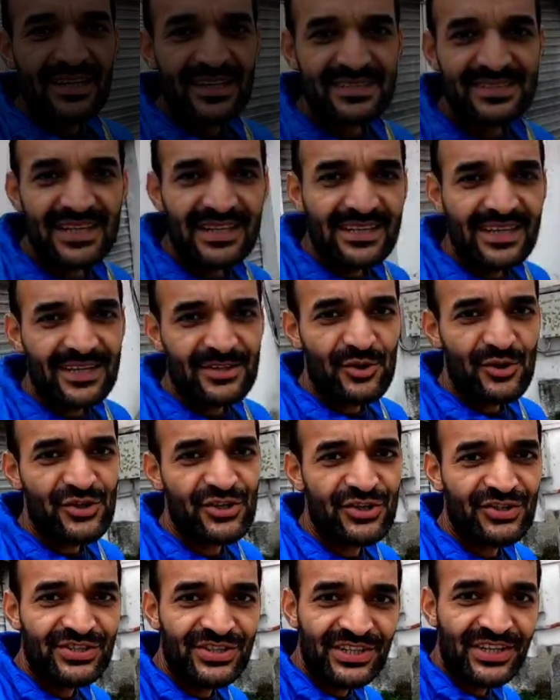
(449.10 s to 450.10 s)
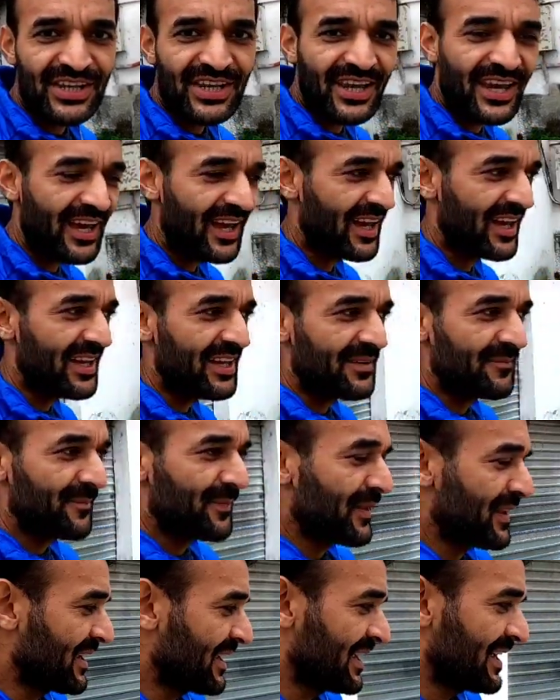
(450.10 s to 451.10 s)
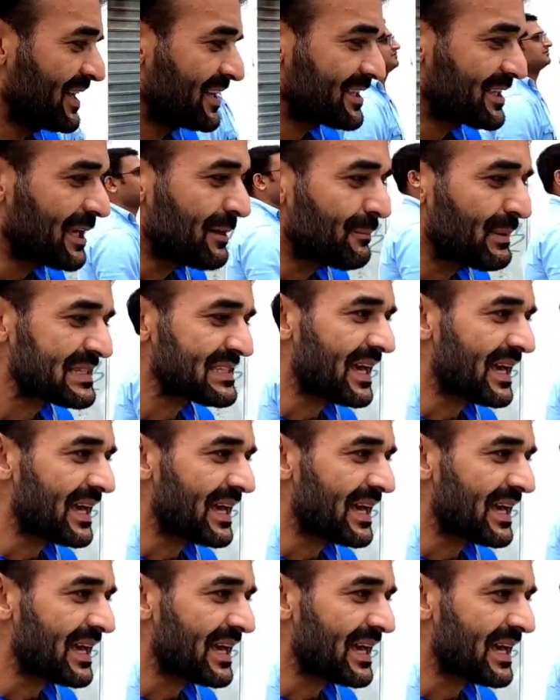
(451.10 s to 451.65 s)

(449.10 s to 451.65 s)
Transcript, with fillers: दरअसल ये जो सिटी है ये